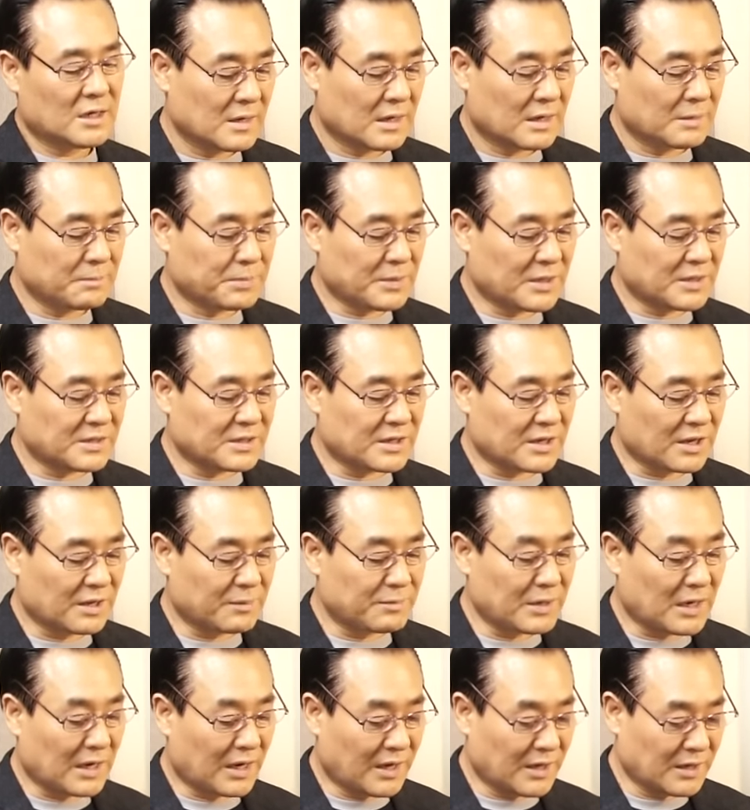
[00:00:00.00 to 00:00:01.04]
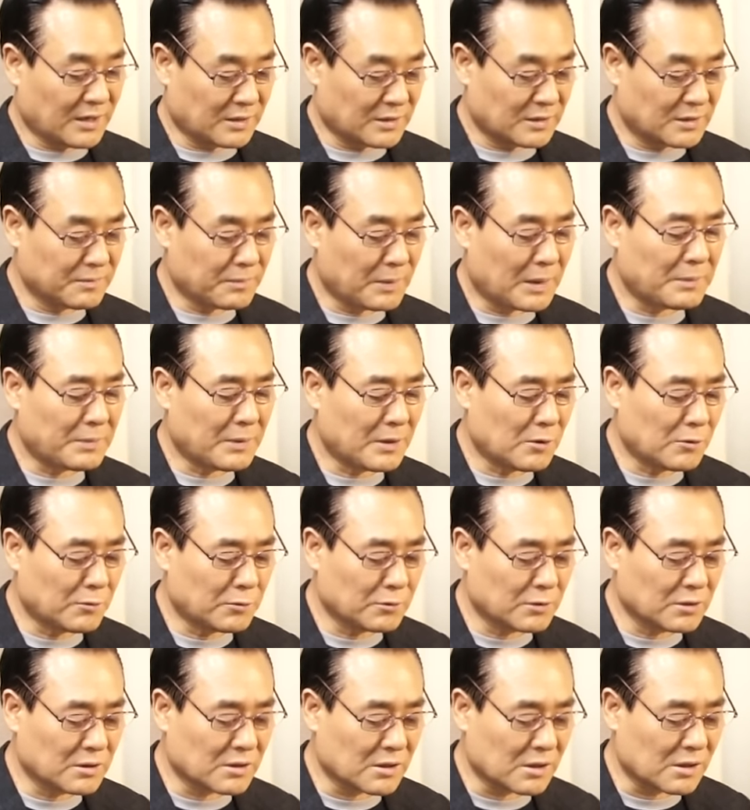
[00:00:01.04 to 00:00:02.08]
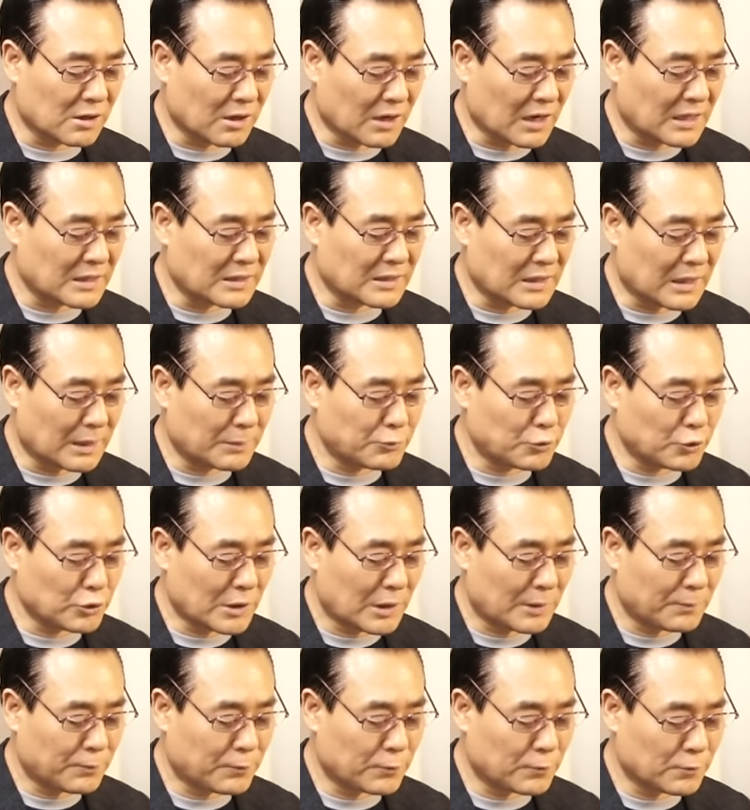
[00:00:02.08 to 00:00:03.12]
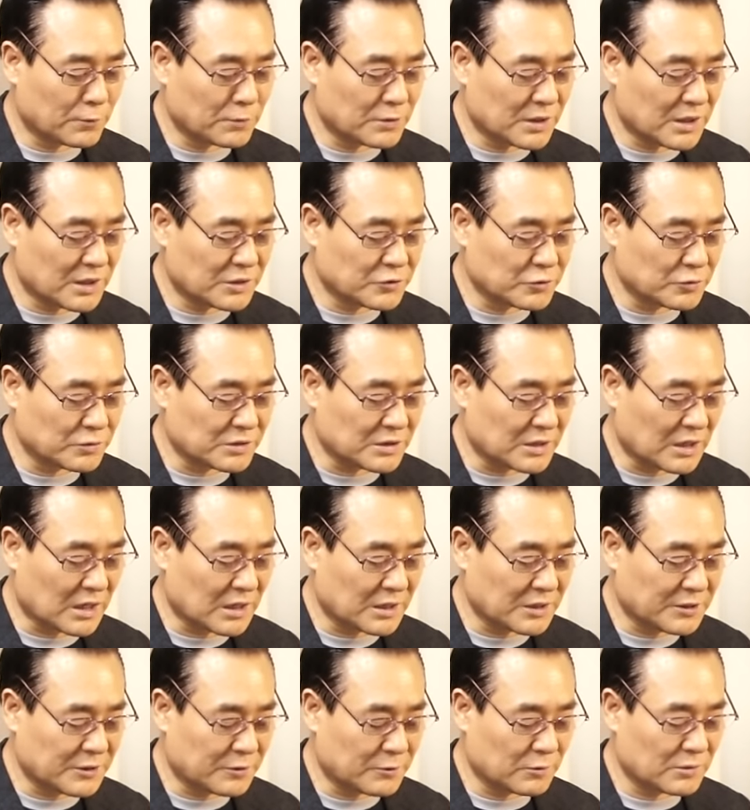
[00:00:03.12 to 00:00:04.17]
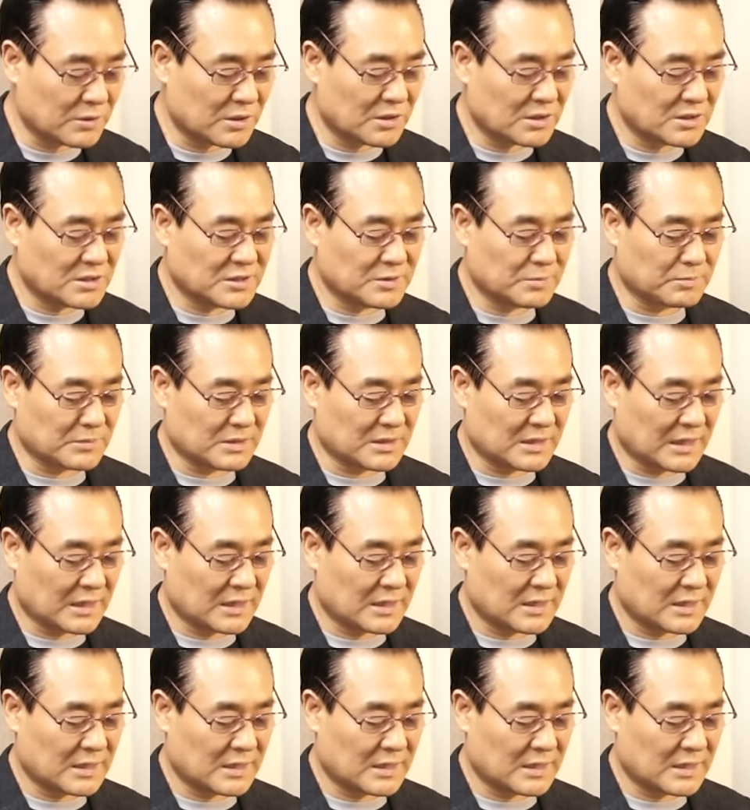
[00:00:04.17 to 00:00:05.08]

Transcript: 한편 예레미야에는 바벨론으로 끌려간 남유다 포로들의 숫자가 기록되어 있습니다.